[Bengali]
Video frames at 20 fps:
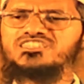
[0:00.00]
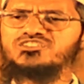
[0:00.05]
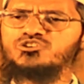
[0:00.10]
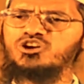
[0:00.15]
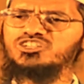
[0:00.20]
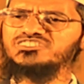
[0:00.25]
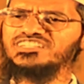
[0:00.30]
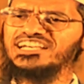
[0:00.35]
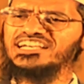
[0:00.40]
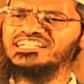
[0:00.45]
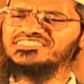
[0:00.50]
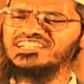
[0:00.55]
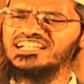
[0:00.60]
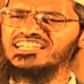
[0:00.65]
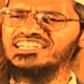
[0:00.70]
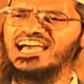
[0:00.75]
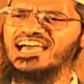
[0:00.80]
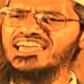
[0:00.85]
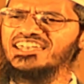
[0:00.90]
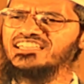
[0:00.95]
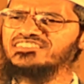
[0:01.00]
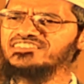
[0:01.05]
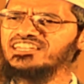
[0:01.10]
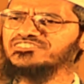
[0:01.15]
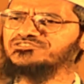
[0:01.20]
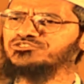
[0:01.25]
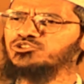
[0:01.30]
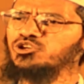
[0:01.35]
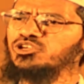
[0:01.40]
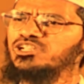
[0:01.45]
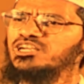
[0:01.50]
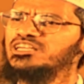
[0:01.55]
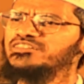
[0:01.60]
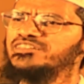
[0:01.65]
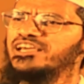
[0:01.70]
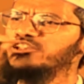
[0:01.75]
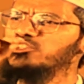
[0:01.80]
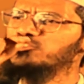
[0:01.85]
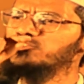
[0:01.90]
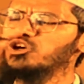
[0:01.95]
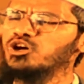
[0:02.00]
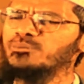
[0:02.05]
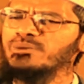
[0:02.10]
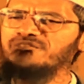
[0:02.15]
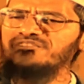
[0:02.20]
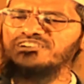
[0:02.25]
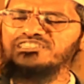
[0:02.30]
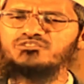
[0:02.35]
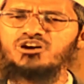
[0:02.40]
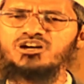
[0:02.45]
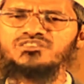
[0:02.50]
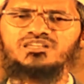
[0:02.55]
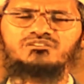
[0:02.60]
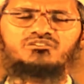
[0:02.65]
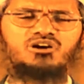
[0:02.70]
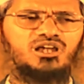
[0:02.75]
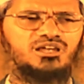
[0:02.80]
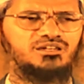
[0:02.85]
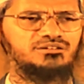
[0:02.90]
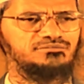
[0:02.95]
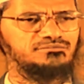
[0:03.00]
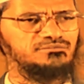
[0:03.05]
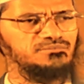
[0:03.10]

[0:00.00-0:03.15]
আল্লাহ রসুলের বিরুদ্ধে যায় তাহলে তোমরা আমার ফতোকে ছুড়ে ফেলে দাও